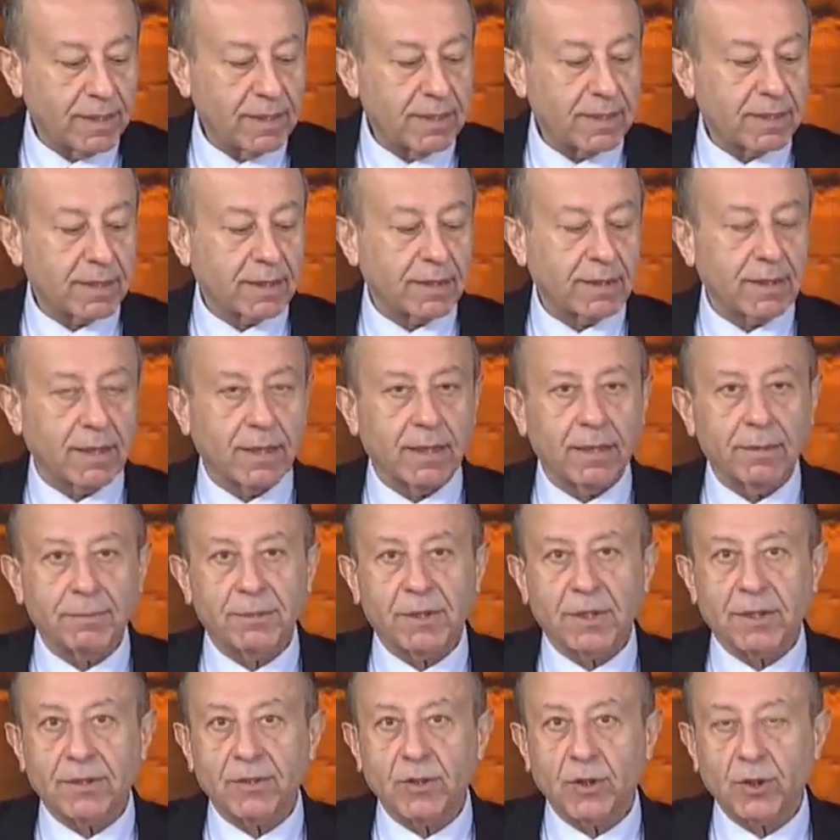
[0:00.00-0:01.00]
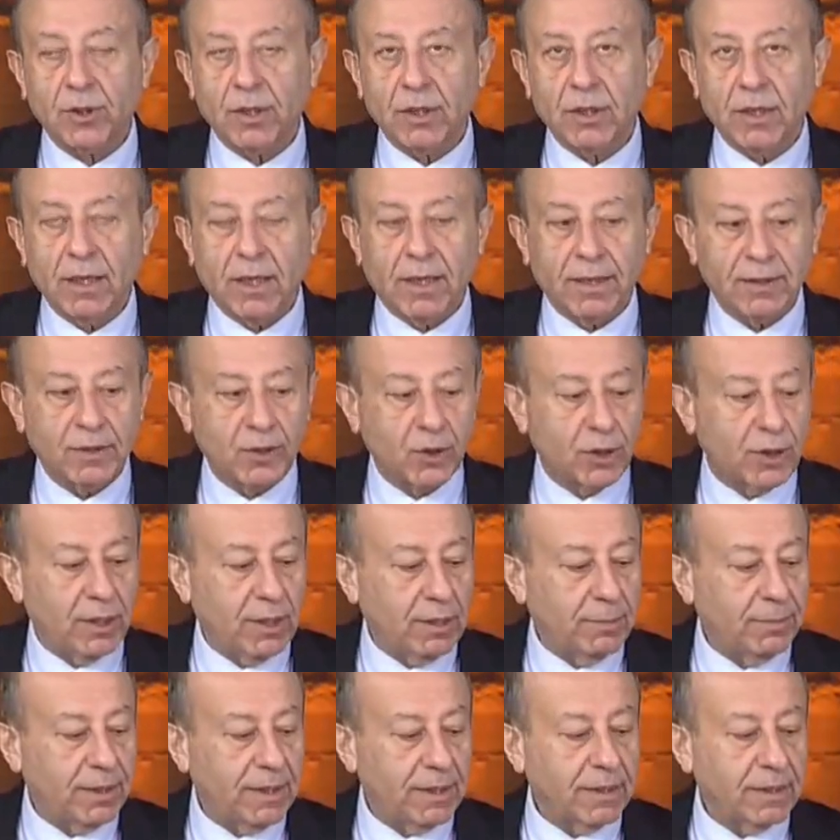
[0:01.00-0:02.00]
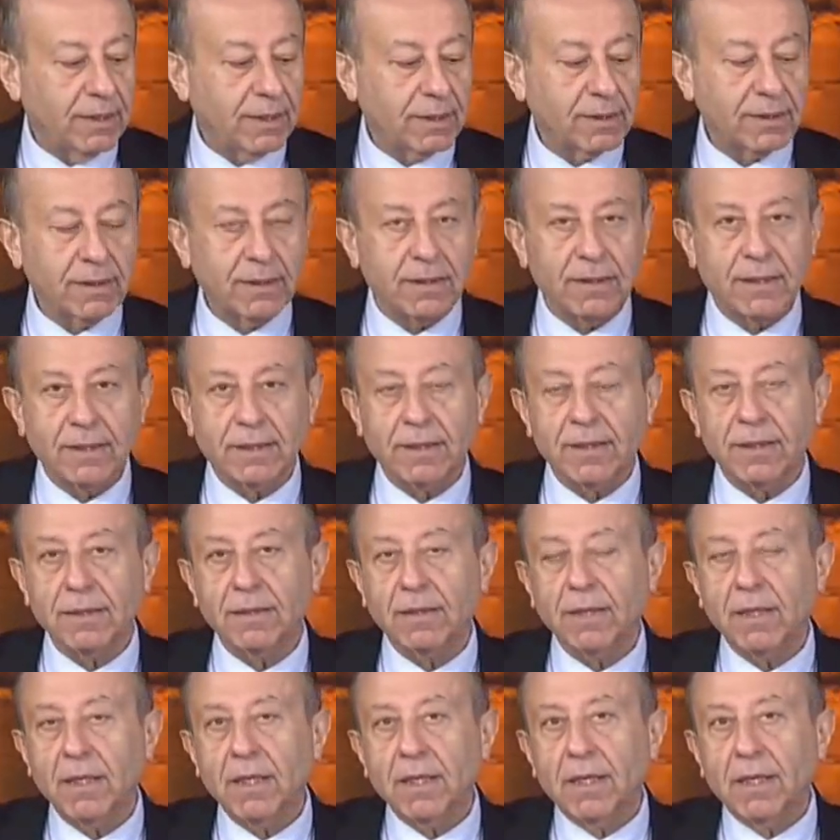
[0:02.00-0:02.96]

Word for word: istikrarlı bir atışı, artış eğilimine girdi dedi.